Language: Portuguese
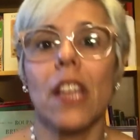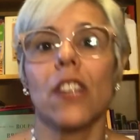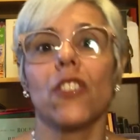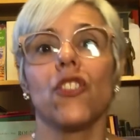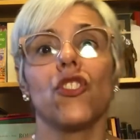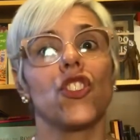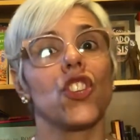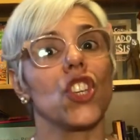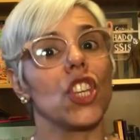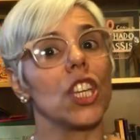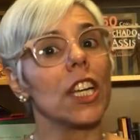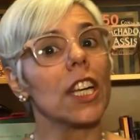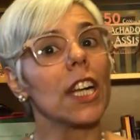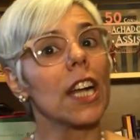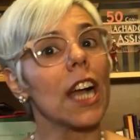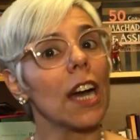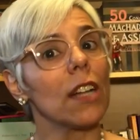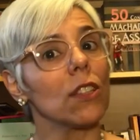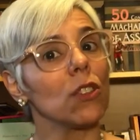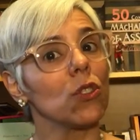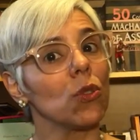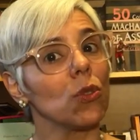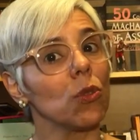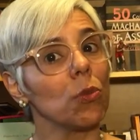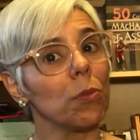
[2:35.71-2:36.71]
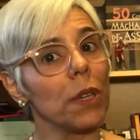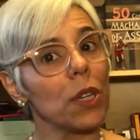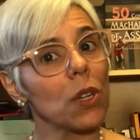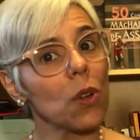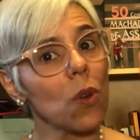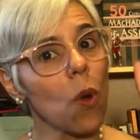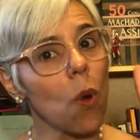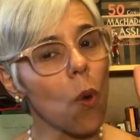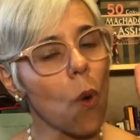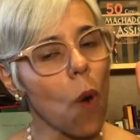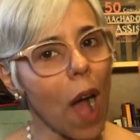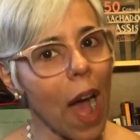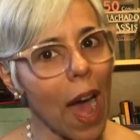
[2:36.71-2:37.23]
Dica número
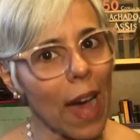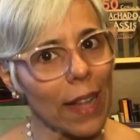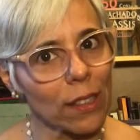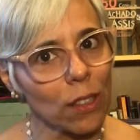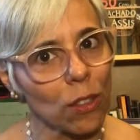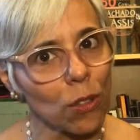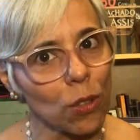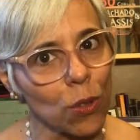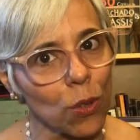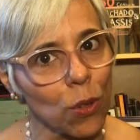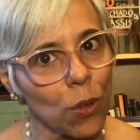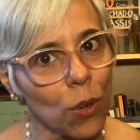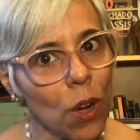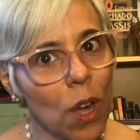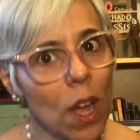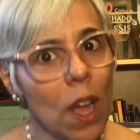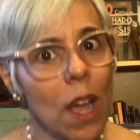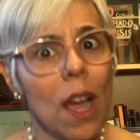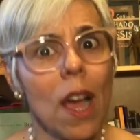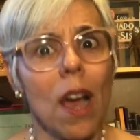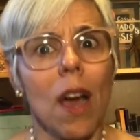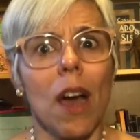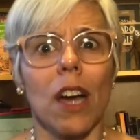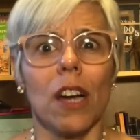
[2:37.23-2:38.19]
4